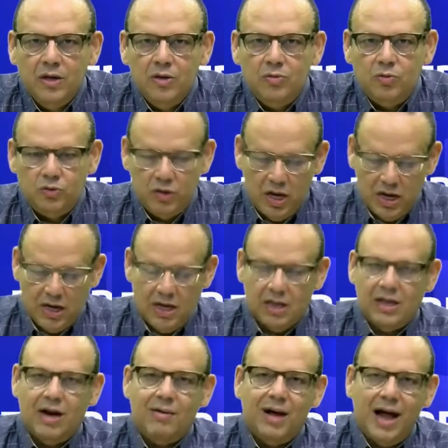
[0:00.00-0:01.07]
Tú tienes que
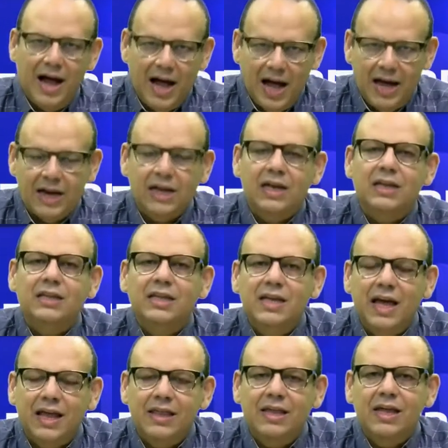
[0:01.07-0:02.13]
trabajar en el
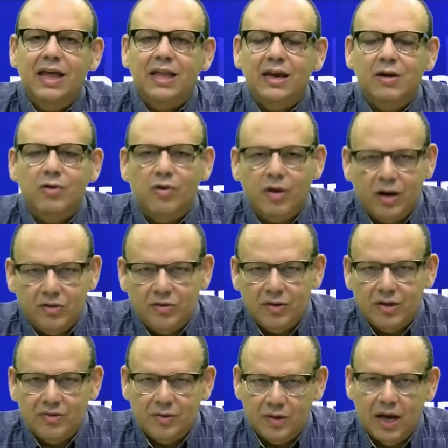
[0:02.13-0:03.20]
día a día del Congreso
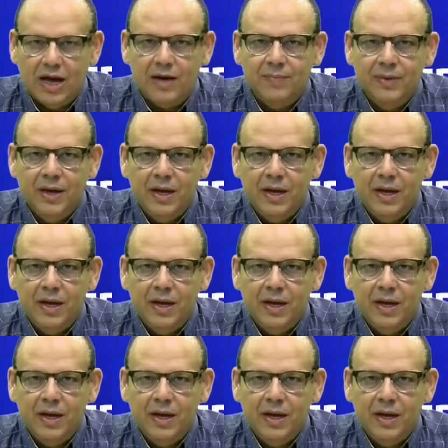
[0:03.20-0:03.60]
Nacional,